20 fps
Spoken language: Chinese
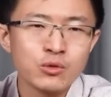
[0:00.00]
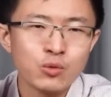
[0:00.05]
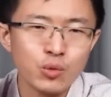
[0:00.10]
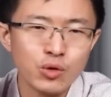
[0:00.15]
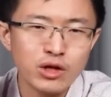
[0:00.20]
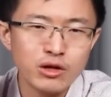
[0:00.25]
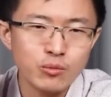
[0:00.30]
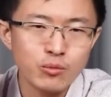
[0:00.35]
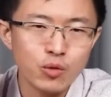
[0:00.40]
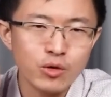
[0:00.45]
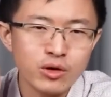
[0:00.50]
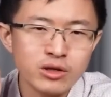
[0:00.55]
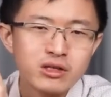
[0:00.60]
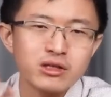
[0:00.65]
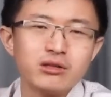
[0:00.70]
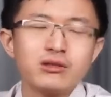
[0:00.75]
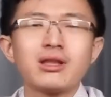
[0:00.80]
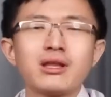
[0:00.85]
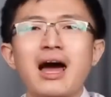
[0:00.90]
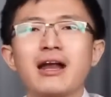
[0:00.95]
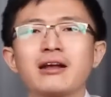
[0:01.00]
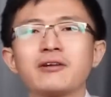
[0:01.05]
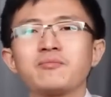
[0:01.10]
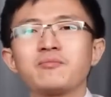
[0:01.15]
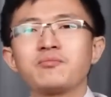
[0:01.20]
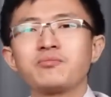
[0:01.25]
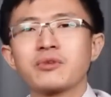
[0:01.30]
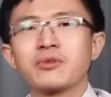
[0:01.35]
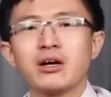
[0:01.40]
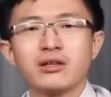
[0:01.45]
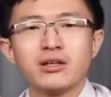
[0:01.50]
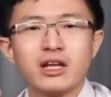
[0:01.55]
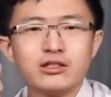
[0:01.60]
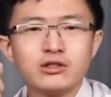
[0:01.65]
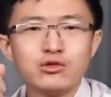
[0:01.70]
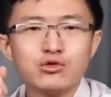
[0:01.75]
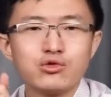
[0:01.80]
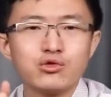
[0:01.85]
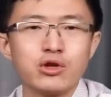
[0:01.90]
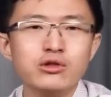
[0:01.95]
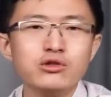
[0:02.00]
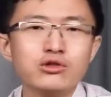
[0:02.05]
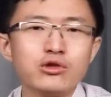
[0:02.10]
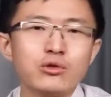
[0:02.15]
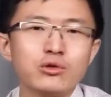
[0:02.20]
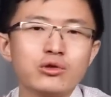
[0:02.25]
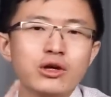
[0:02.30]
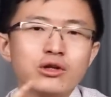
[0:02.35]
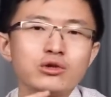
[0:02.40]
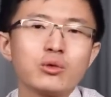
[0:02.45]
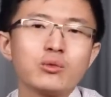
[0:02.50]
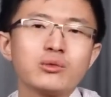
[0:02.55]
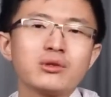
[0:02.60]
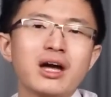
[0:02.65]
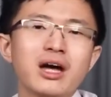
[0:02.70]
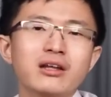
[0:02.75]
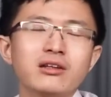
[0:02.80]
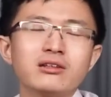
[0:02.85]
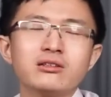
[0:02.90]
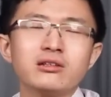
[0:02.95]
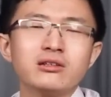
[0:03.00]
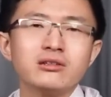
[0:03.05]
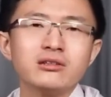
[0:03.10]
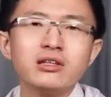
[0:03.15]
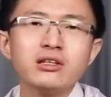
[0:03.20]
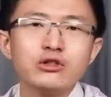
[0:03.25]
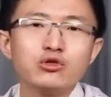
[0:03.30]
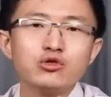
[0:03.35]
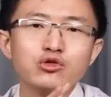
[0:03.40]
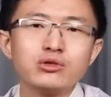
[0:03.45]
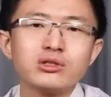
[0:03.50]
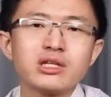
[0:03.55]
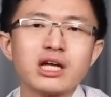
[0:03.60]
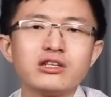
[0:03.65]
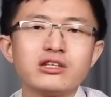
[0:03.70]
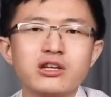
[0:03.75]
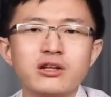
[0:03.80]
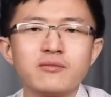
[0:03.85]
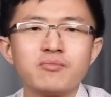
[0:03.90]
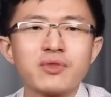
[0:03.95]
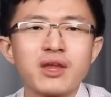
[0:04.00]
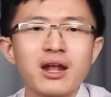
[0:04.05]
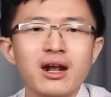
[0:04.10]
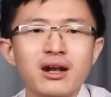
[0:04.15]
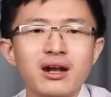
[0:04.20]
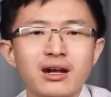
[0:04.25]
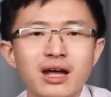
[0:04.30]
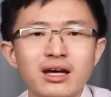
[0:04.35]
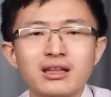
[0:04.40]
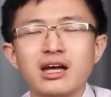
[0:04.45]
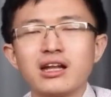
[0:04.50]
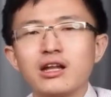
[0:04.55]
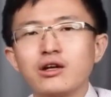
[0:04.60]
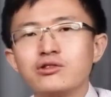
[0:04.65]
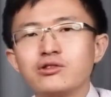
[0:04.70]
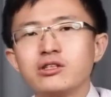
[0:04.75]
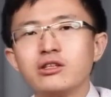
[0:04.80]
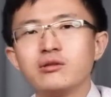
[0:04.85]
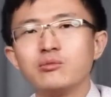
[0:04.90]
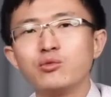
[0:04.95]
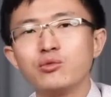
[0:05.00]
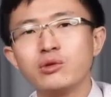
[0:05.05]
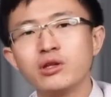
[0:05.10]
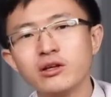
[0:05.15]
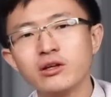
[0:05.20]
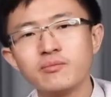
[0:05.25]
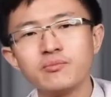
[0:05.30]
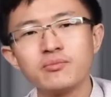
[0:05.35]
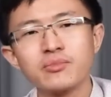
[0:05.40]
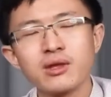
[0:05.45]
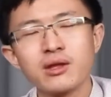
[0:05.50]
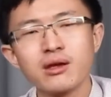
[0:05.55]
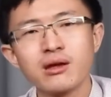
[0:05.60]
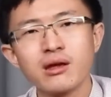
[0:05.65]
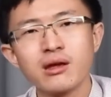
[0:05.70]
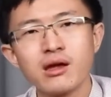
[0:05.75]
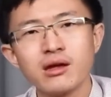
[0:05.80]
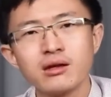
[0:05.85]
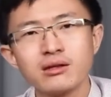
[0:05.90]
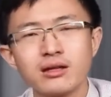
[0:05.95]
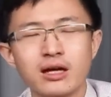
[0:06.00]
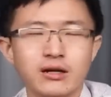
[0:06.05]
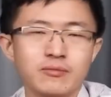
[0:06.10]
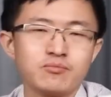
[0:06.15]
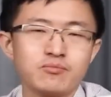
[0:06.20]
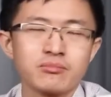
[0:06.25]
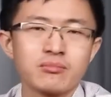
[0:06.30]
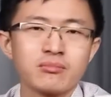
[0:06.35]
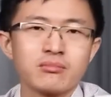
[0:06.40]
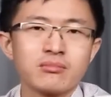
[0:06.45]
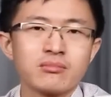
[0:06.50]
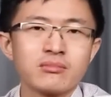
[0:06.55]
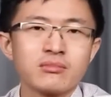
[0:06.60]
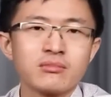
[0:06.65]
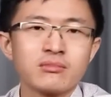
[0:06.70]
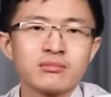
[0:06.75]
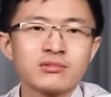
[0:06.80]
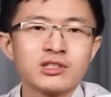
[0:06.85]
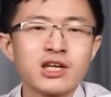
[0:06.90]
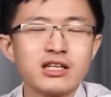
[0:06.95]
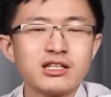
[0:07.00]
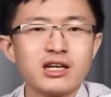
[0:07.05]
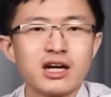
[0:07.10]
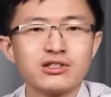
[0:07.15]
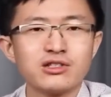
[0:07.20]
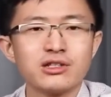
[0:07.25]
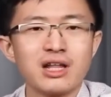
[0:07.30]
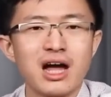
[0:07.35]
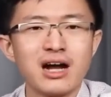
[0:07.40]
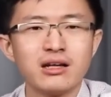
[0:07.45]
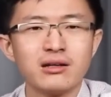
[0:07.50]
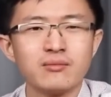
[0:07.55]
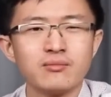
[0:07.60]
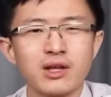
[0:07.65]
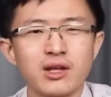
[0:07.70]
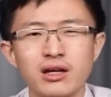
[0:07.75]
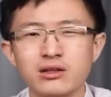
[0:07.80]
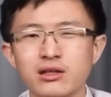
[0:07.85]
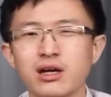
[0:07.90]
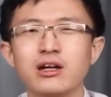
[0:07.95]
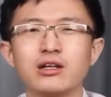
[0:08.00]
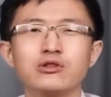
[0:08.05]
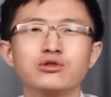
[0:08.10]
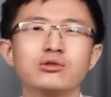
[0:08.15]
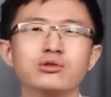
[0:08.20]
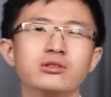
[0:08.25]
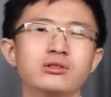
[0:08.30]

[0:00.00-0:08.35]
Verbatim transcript: 规模更大啊，乃至全球都要动荡的这个地区战争，来达到自己的目的。那战场是哪里？啊，当然就